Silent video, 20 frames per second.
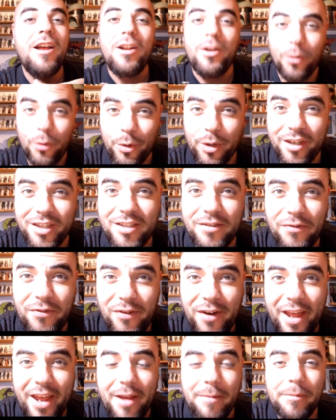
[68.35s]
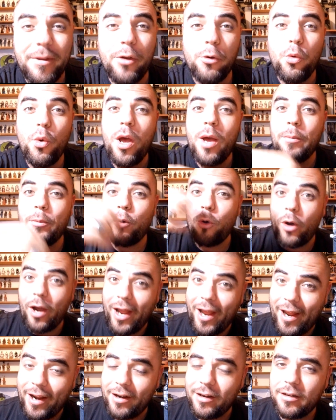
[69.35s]
Luis Flame, de nuevo
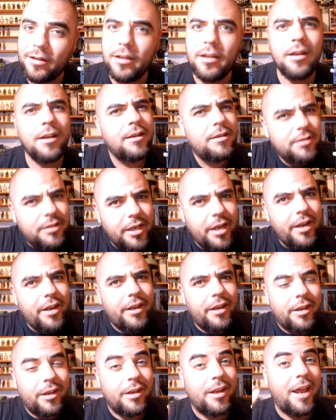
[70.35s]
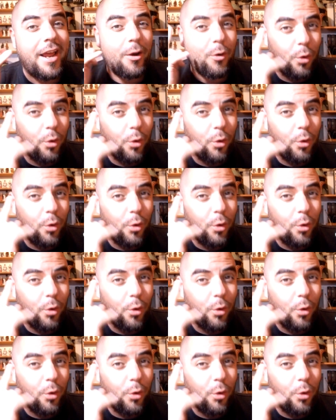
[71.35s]
en... ¡Sí!